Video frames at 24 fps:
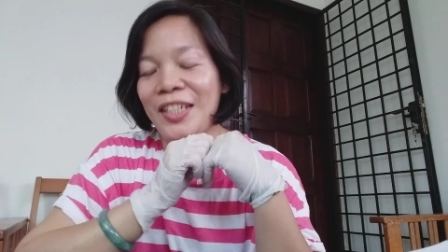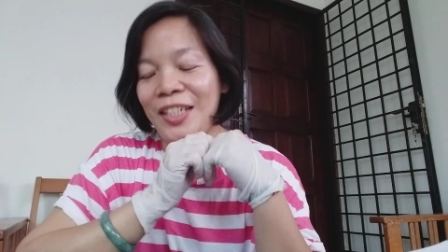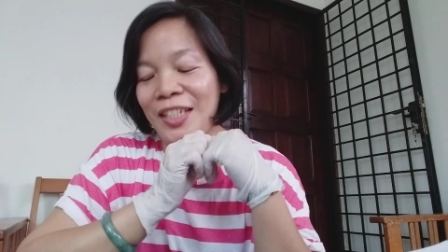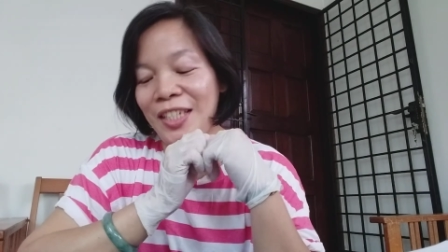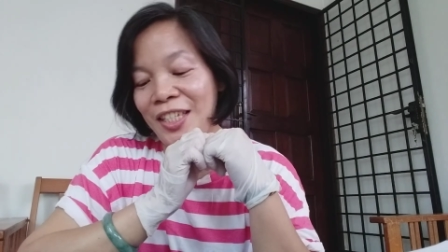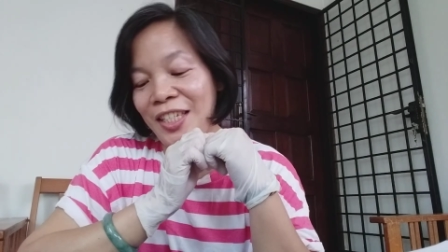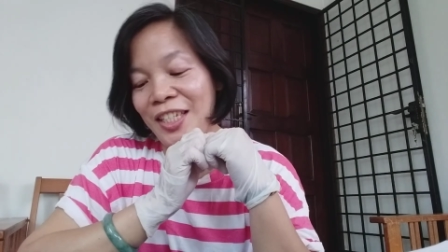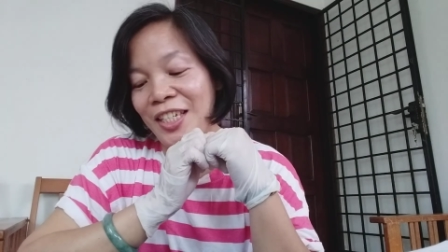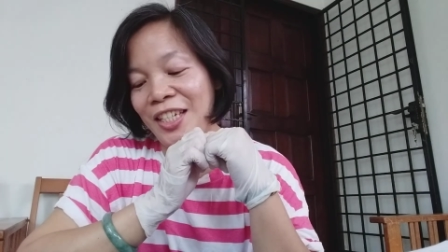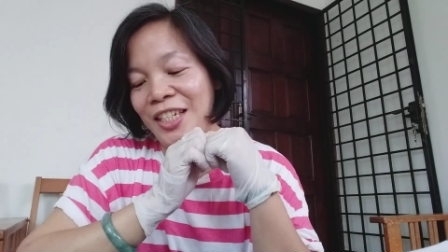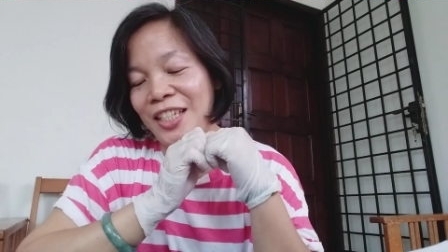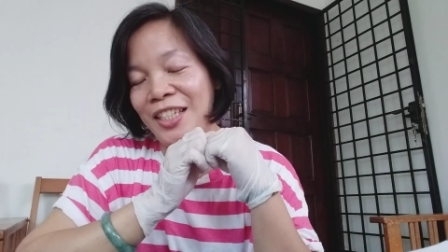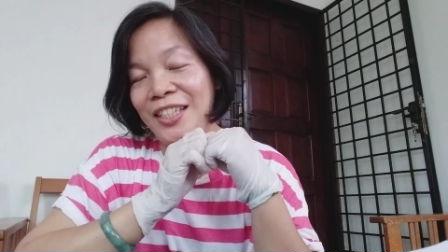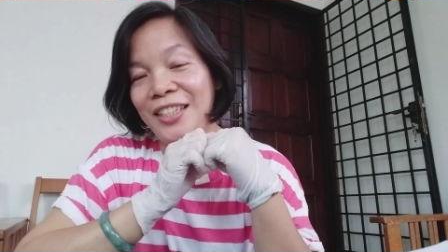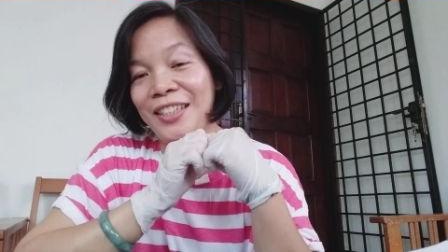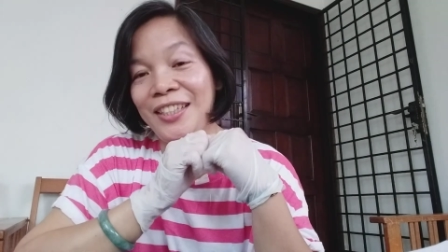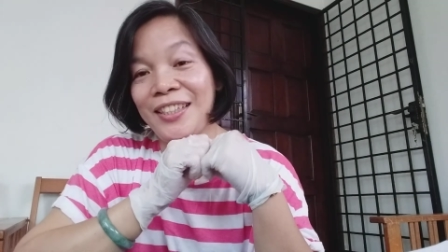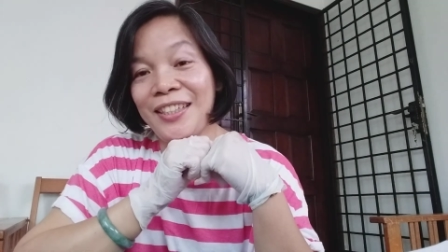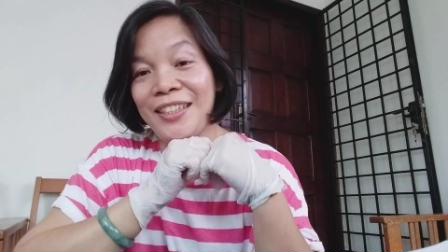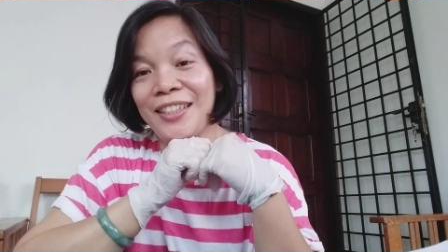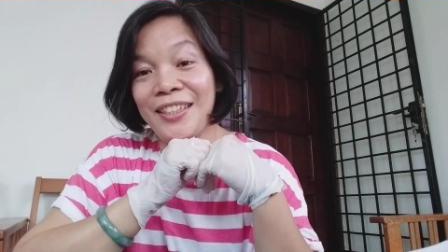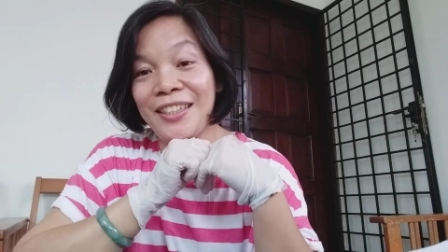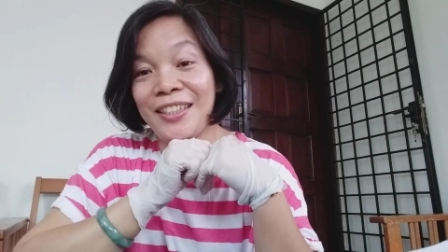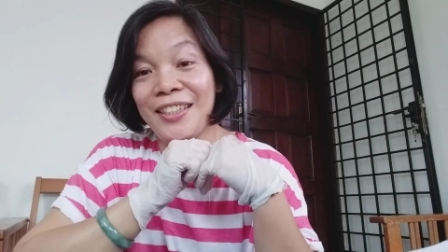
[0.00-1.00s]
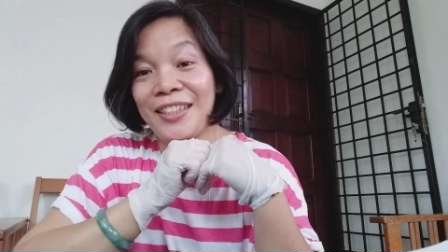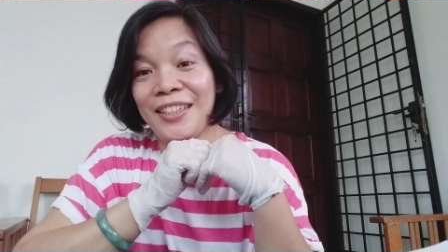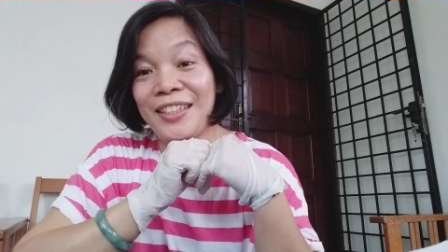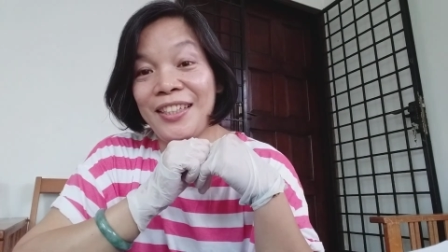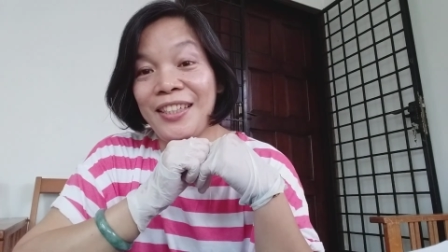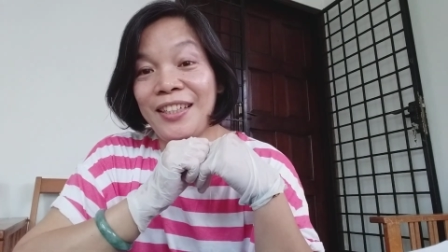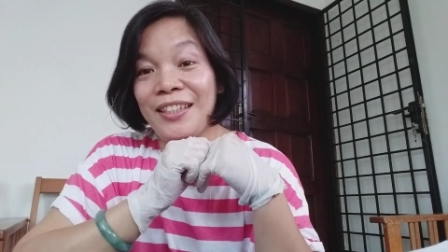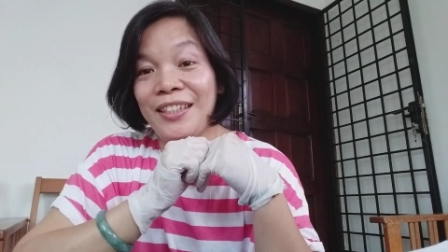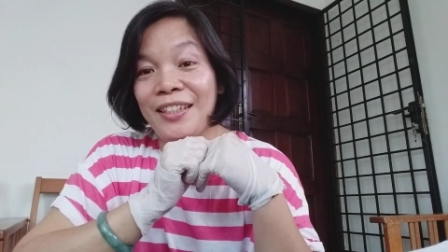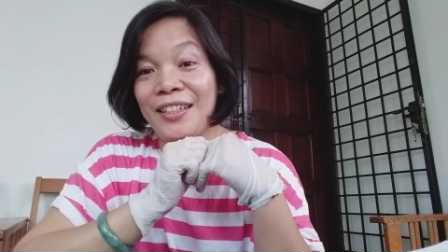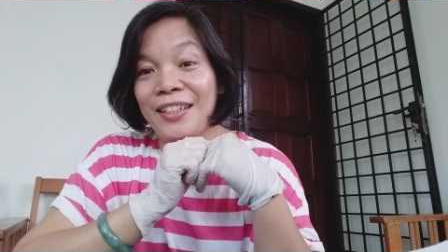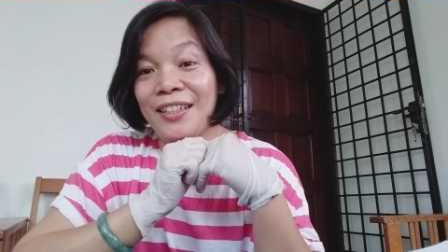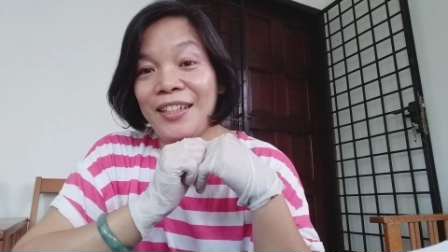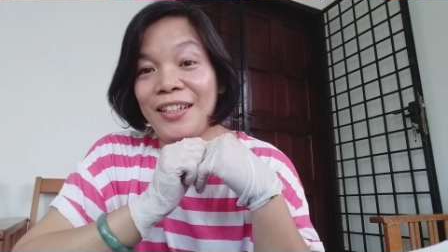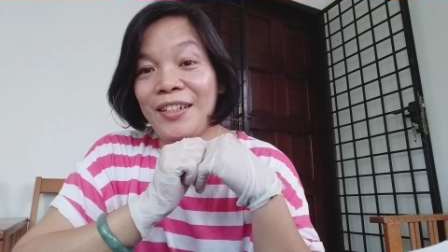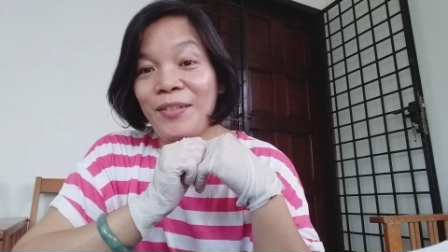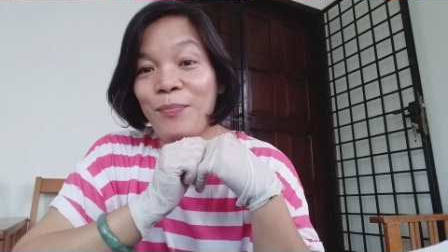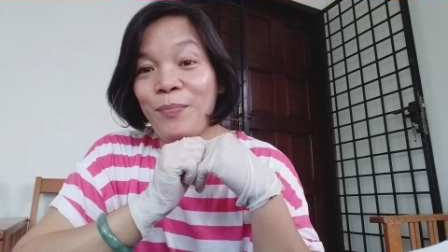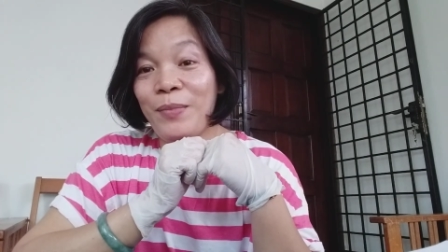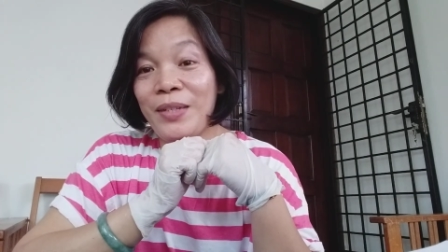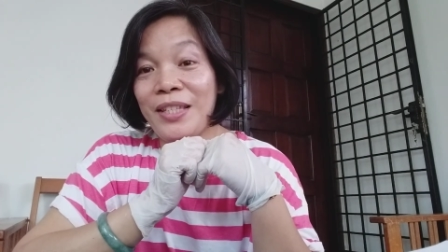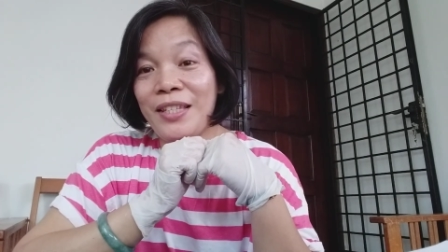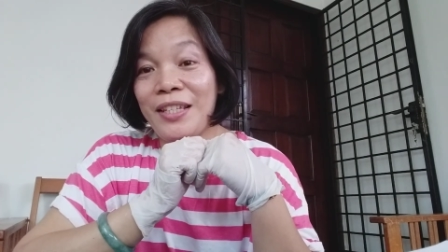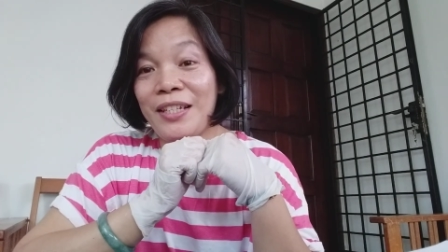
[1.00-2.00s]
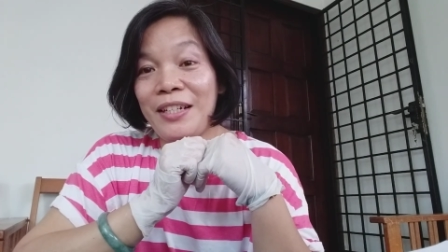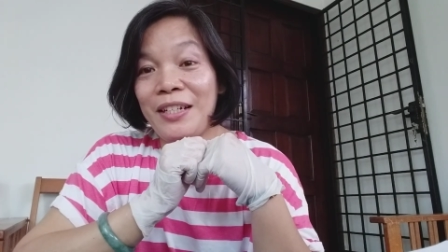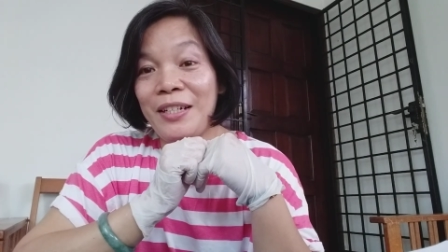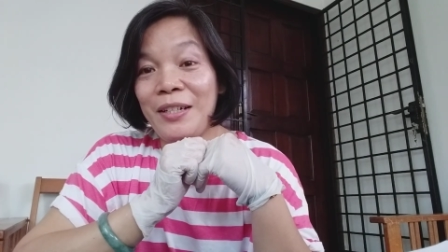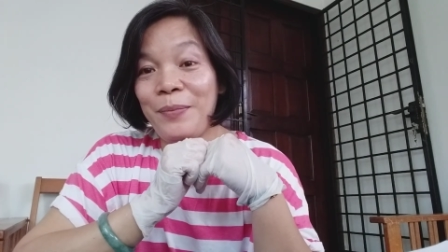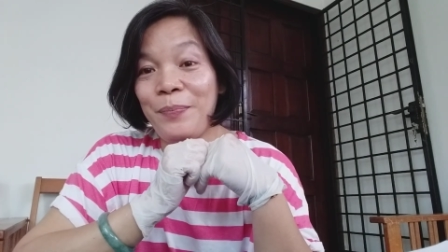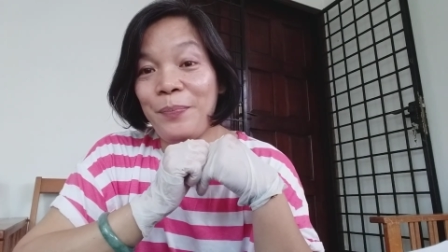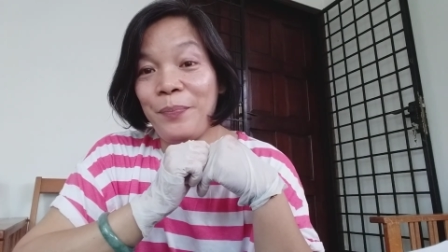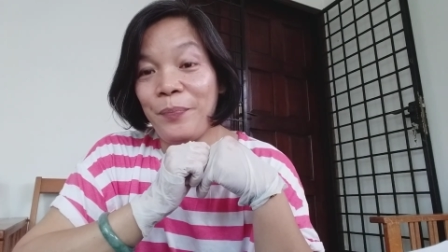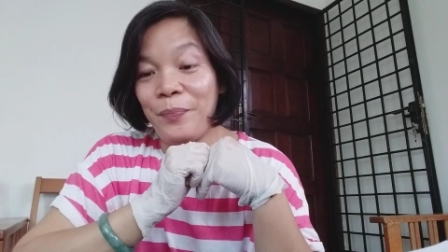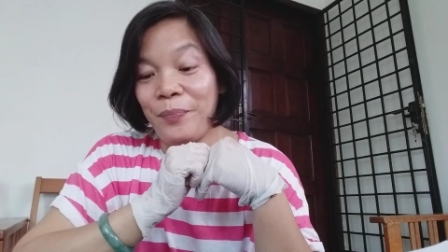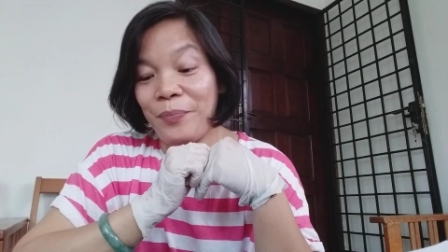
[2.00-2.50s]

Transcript: Ayan. Masarap.